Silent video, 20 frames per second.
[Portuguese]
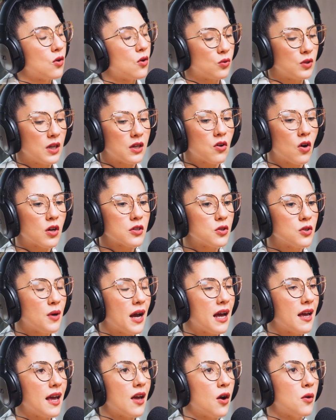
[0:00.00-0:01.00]
O negócio
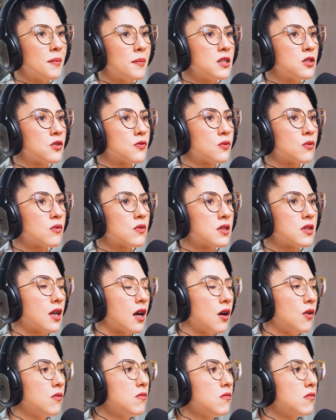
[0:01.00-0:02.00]
é, é uma
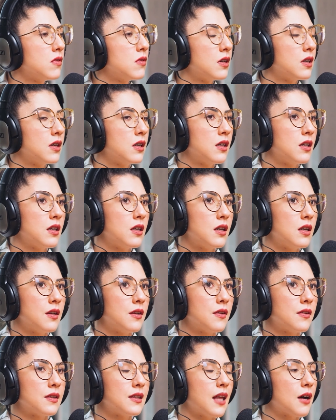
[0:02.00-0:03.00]
disfunção
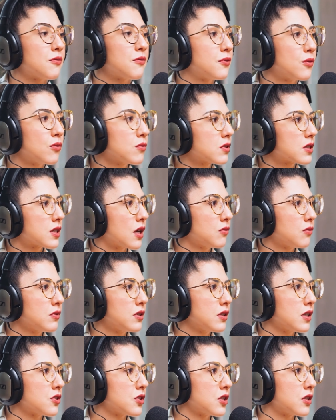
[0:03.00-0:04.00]
da função do
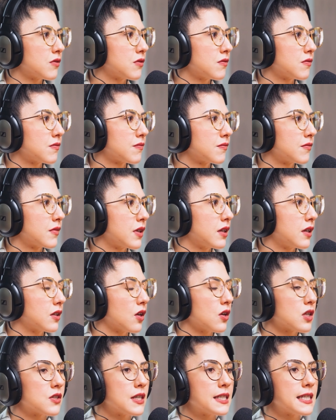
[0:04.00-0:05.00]
intestino.
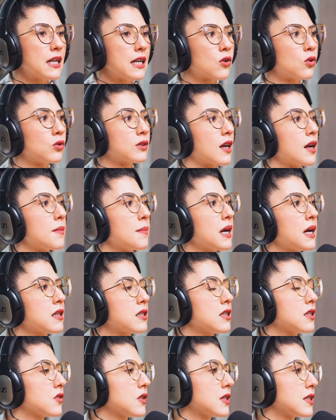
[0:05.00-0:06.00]
Então, às vezes ele contrai
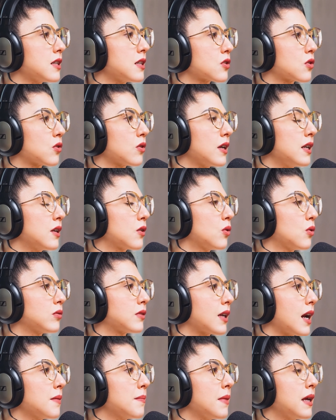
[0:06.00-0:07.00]
mais, às vezes ele, ele
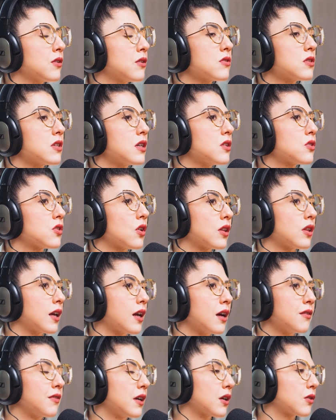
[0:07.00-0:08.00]
contrai menos, e isso
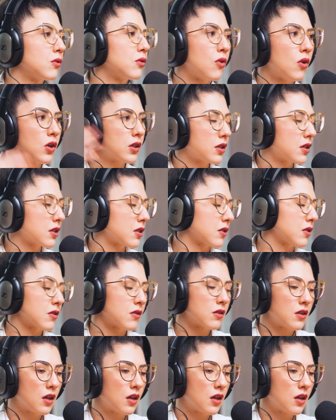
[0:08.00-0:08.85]
tem a ver com outras.